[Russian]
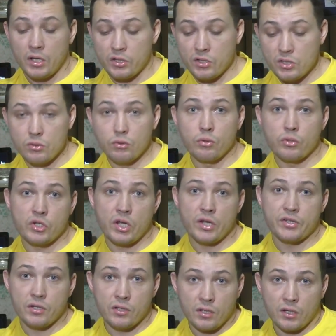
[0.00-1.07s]
гнездо
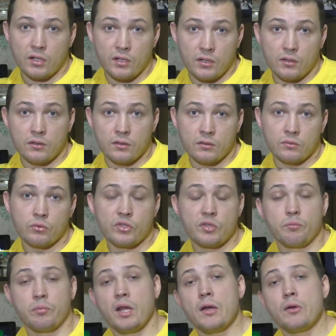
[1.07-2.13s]
тщательно
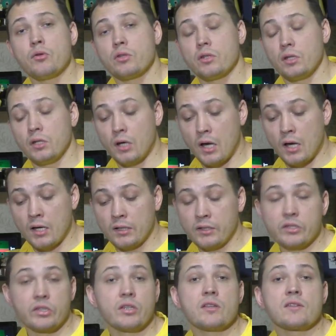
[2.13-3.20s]
утепляют, а
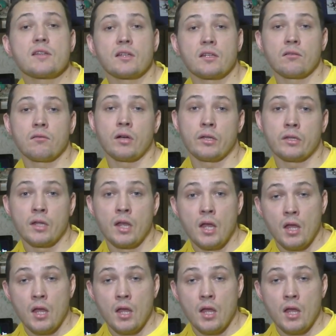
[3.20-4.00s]
литки закрывают.